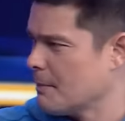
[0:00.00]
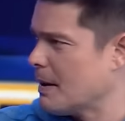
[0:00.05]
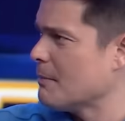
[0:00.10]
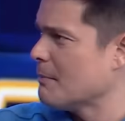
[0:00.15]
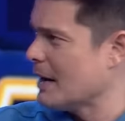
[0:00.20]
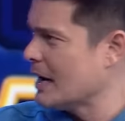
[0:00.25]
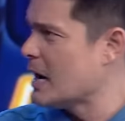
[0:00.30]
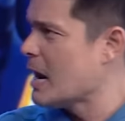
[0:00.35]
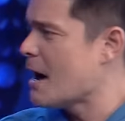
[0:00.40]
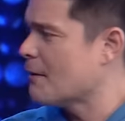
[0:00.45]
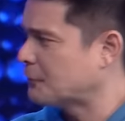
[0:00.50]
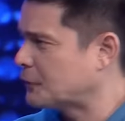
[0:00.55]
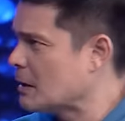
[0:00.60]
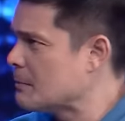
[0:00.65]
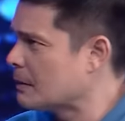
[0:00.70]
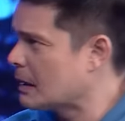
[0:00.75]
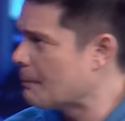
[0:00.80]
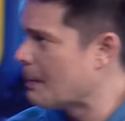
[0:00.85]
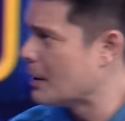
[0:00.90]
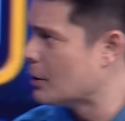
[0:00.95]
may, may love
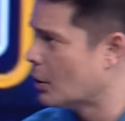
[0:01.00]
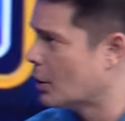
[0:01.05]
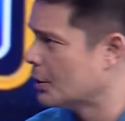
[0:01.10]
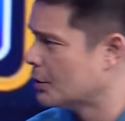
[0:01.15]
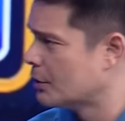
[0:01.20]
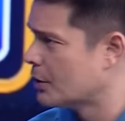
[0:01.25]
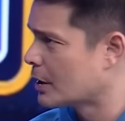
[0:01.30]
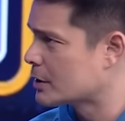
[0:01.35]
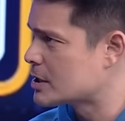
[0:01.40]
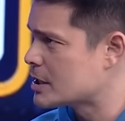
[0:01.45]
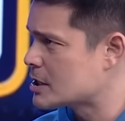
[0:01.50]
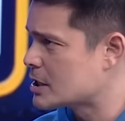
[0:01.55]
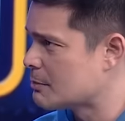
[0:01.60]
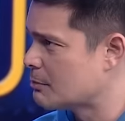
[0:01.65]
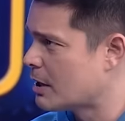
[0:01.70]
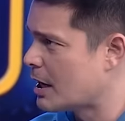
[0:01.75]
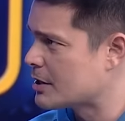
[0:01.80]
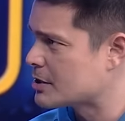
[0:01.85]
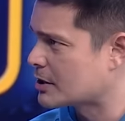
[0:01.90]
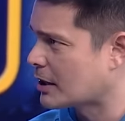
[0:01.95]
team ka ba noon nung nagsisimula yung